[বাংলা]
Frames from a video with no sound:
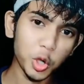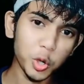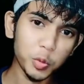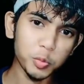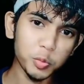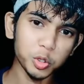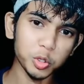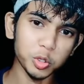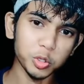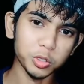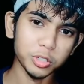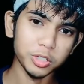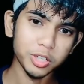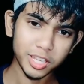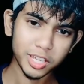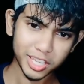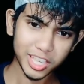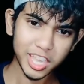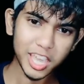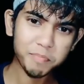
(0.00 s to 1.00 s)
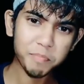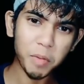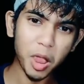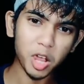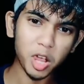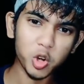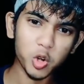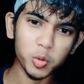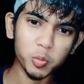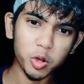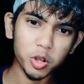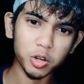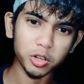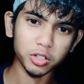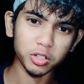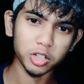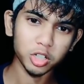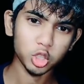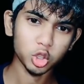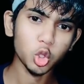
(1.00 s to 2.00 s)
তবুও এই পাগল মন
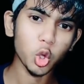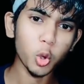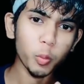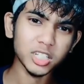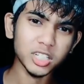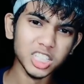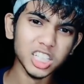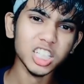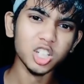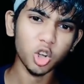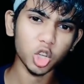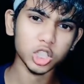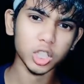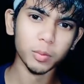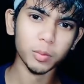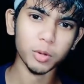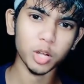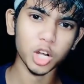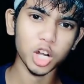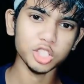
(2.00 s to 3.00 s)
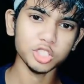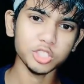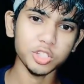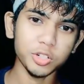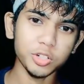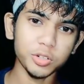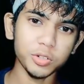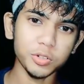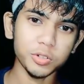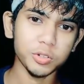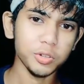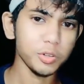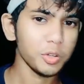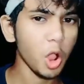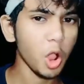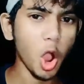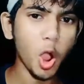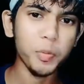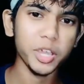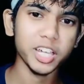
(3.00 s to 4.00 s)
তোমার সাথে কথা বলার জন্য
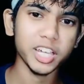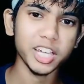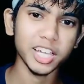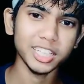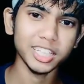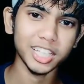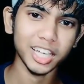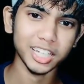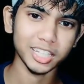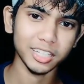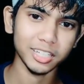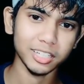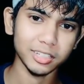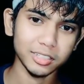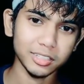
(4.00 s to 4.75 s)
অপেক্ষায় থাকে